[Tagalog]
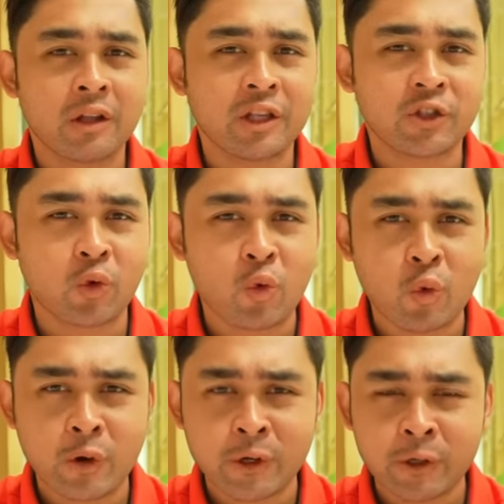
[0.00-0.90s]
That's
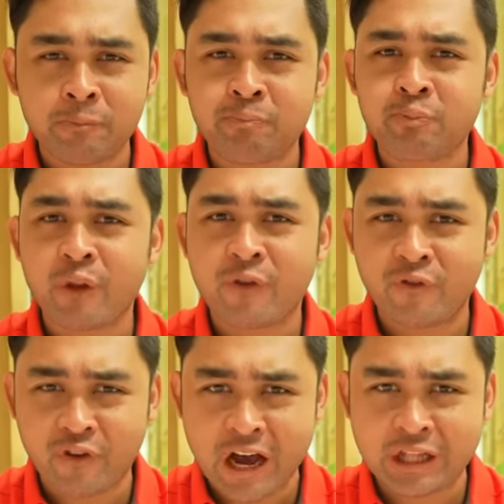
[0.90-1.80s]
one
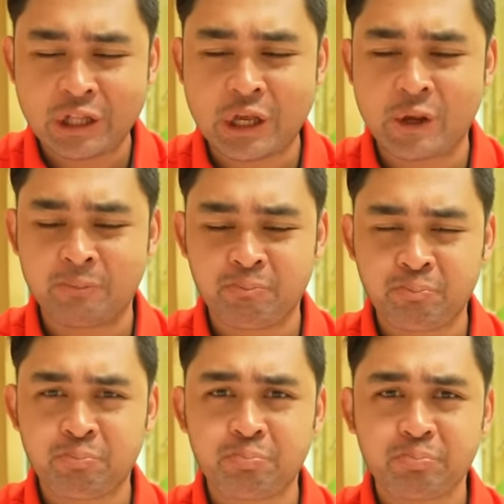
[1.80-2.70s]
fatty.
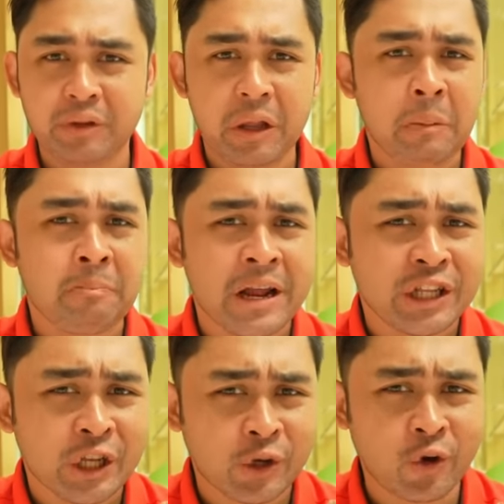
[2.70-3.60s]
Melt
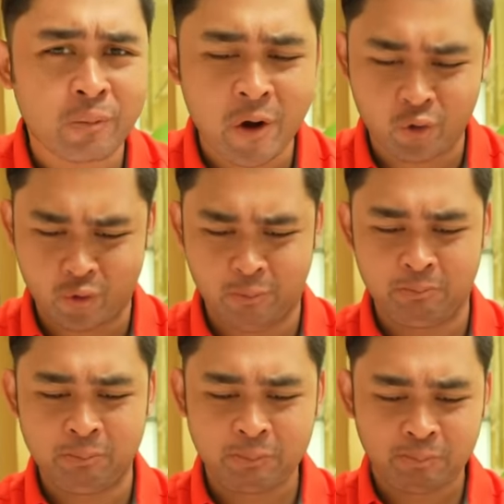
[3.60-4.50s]
in your mouth
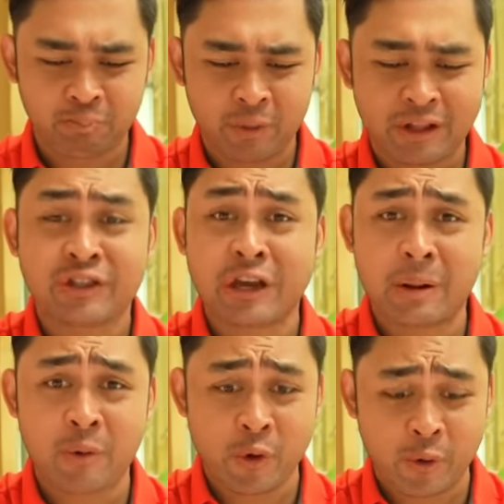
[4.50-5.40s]
na
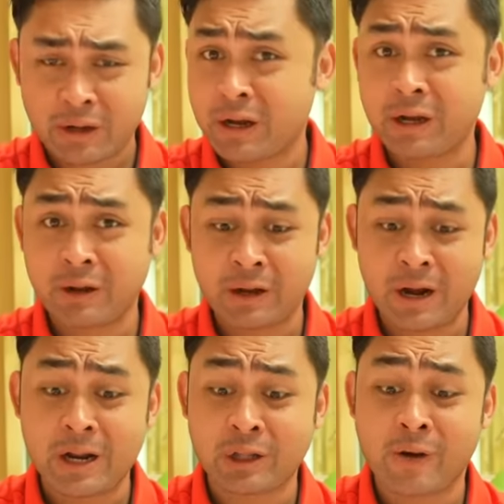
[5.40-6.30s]
salmon. Ah,
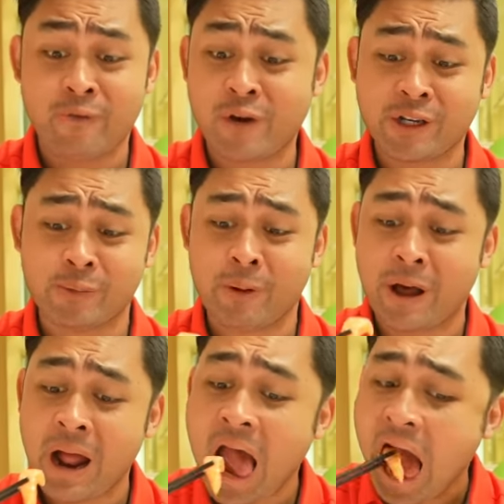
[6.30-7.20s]
halatang fresh pa.
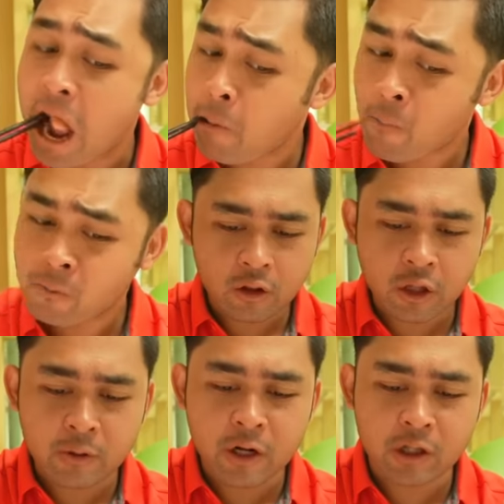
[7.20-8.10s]

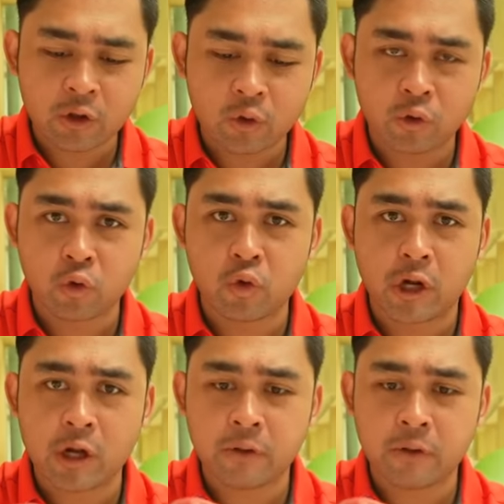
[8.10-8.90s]
Tikman natin tong tuna.